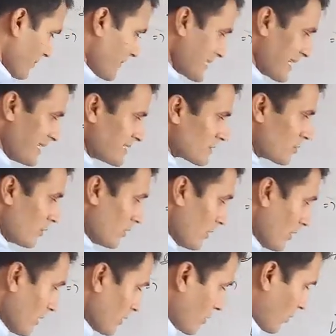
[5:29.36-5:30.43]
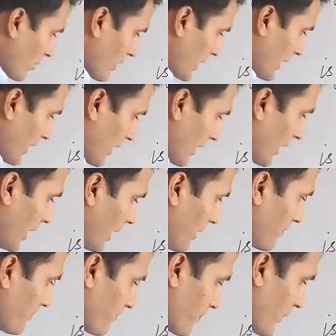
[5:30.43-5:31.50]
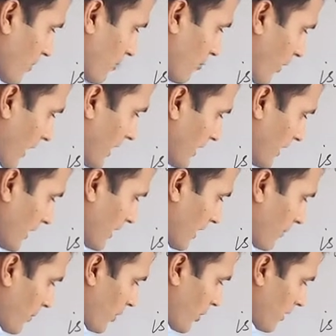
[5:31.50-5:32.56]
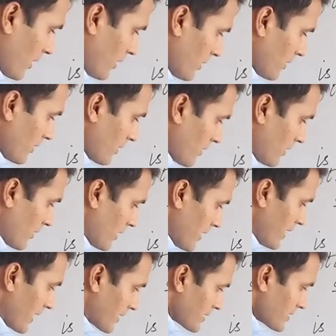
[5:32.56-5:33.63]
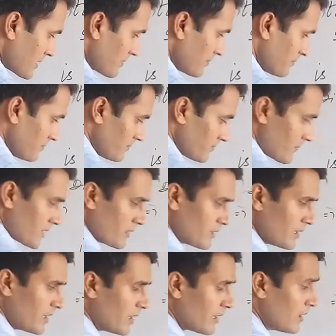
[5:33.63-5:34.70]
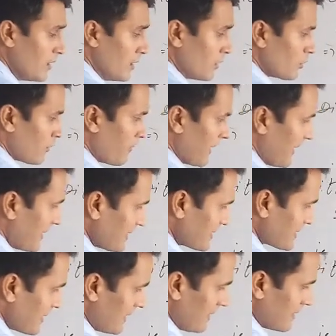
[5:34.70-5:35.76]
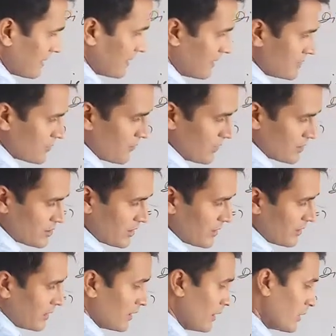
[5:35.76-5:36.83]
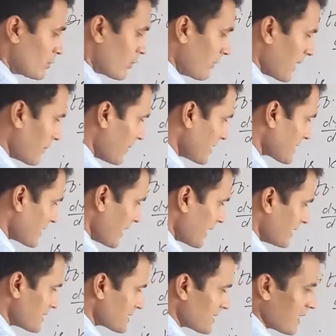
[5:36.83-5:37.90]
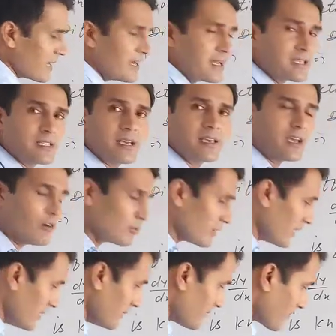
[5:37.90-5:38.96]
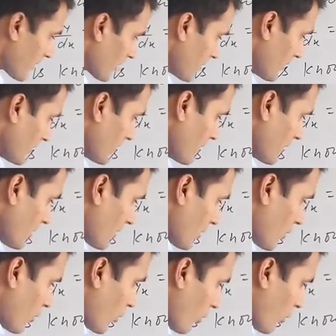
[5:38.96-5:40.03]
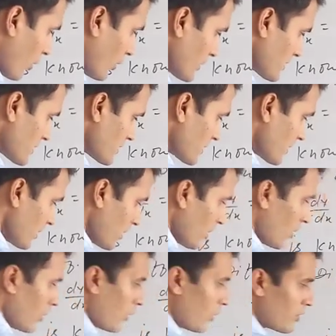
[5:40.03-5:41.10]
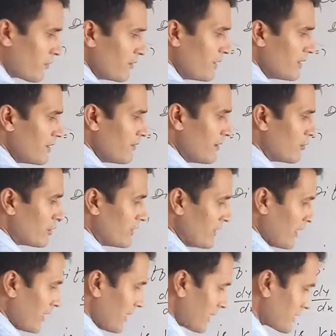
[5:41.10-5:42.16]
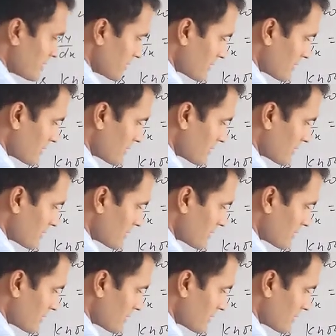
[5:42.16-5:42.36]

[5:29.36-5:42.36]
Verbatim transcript: समझ लें इसको तो डी वाई अपॉन डी एक्स ठीक है ना तो पहले किसका इस फंक्शन का तो हमारे पास क्या आएगा साइन एक्स का क्या होता है कॉस और वी की वैल्यू कितनी है एक्स